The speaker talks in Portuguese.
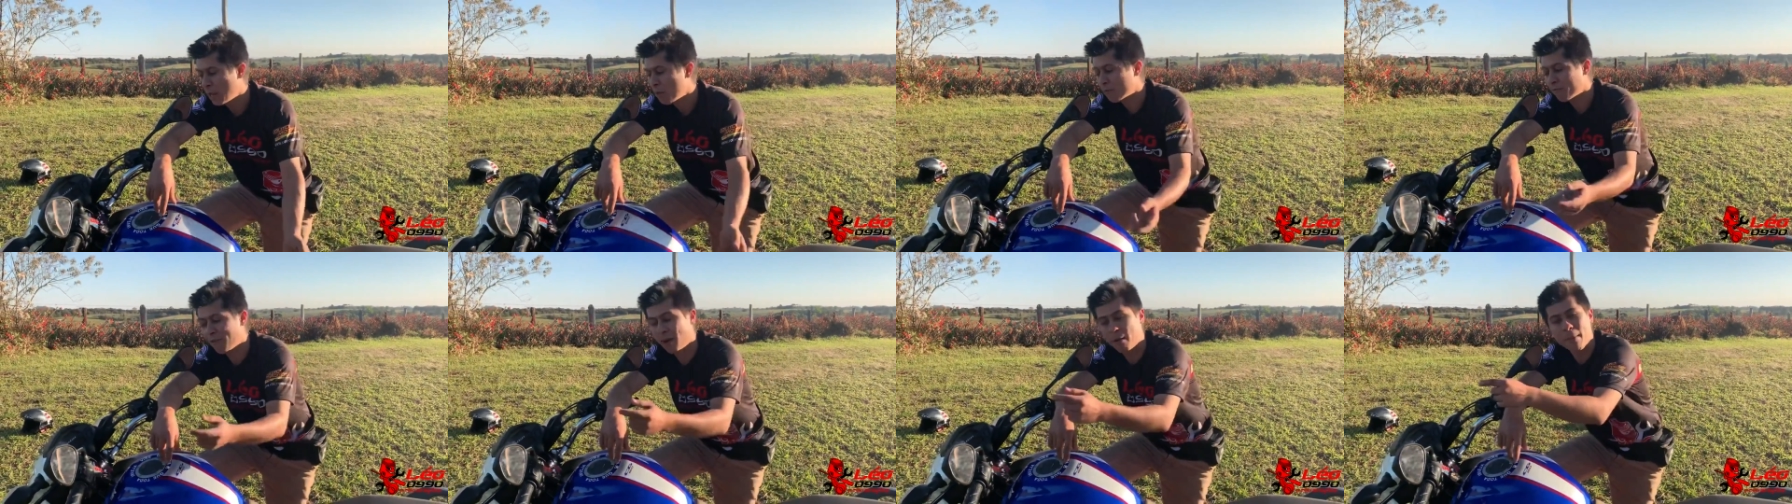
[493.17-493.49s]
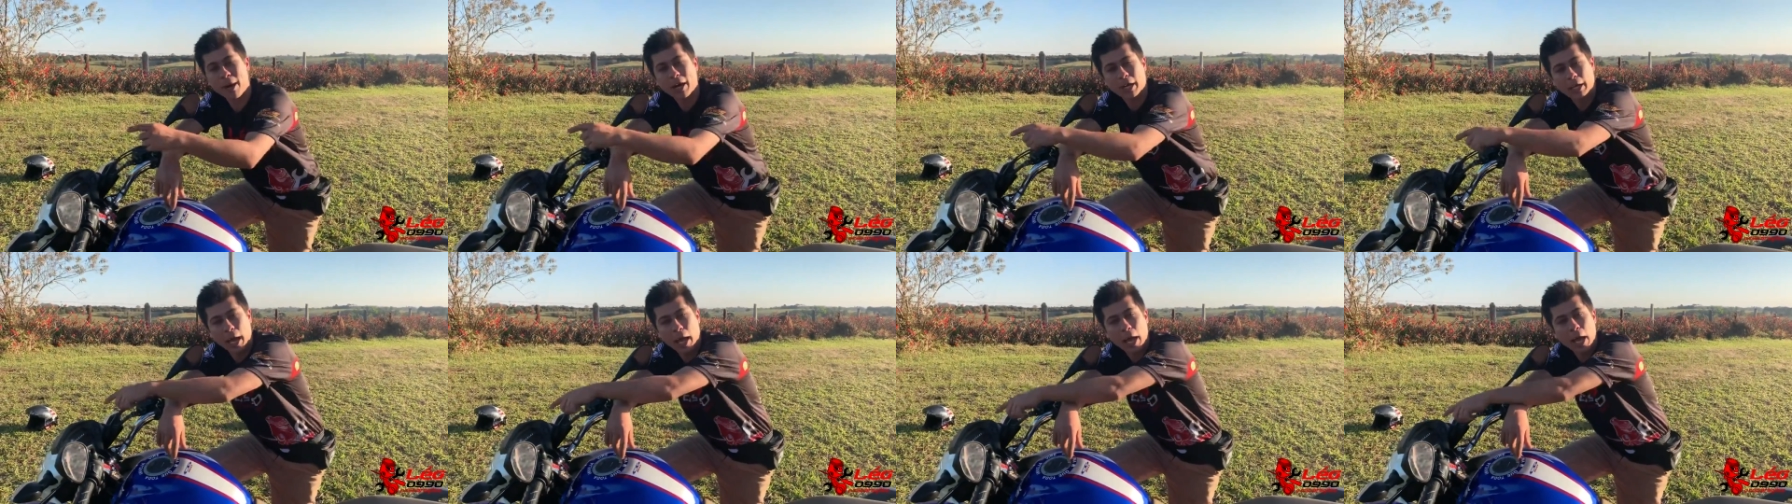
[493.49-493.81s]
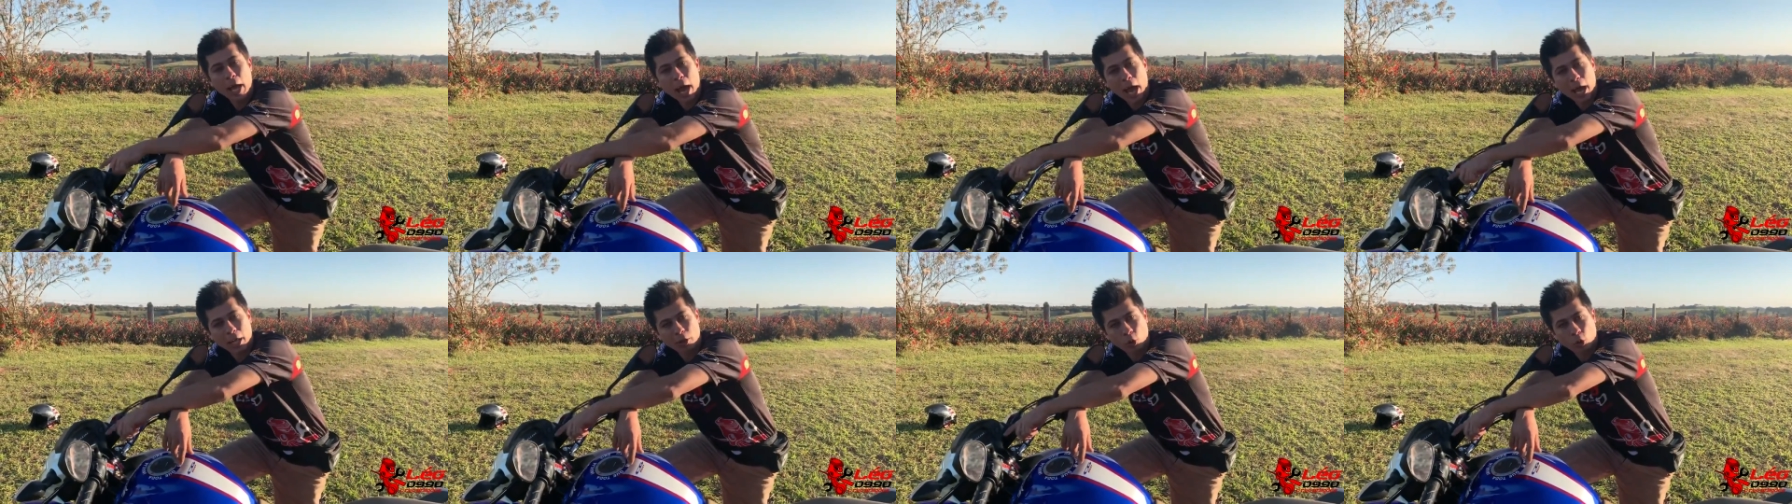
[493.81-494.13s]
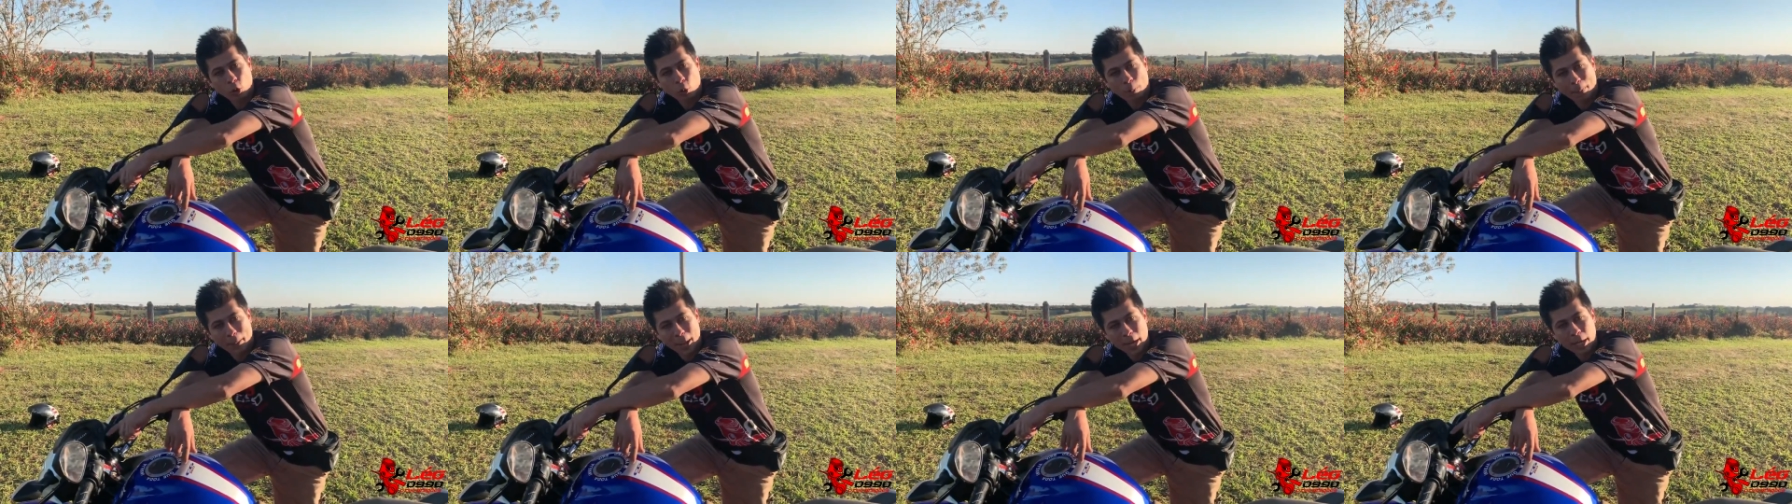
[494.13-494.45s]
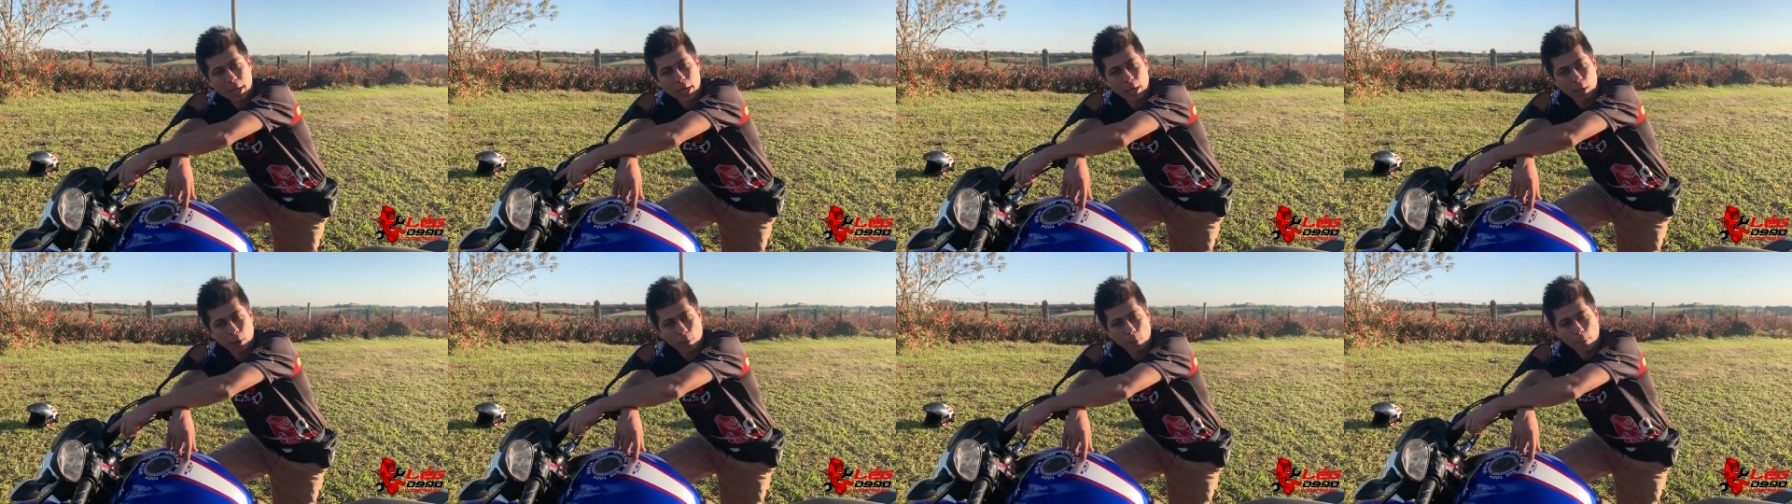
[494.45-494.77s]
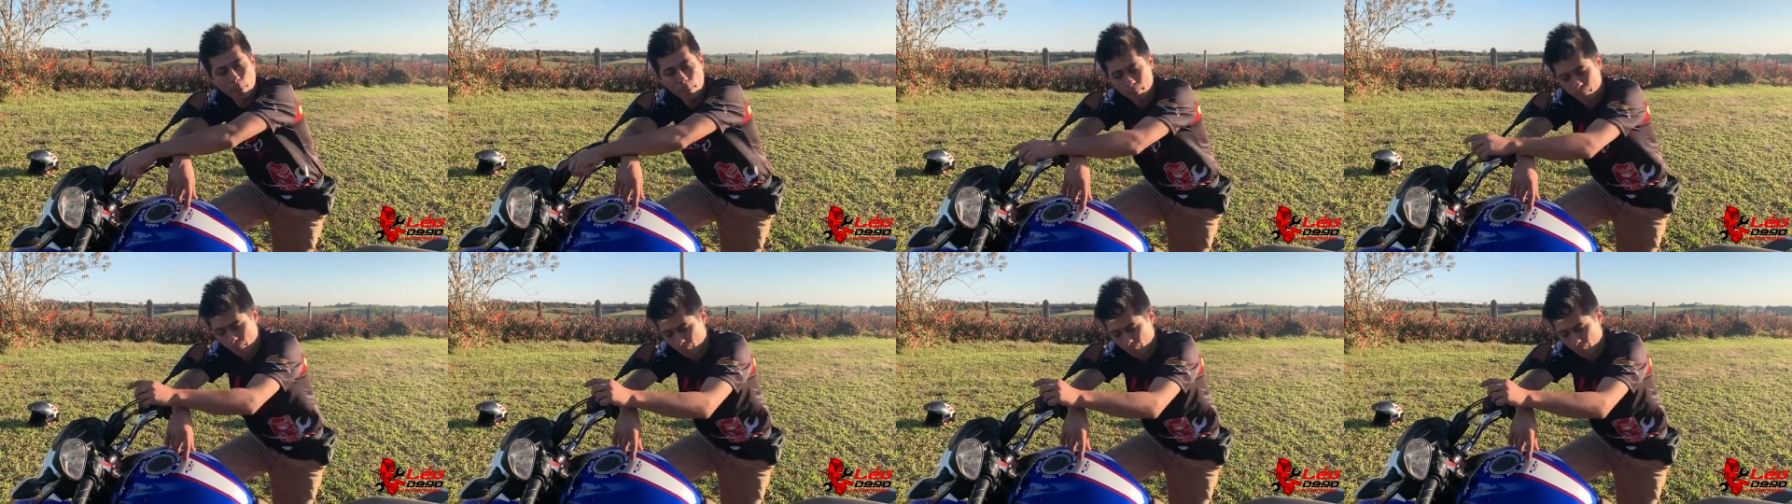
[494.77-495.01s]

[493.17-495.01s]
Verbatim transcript: vai marcar errado no painel.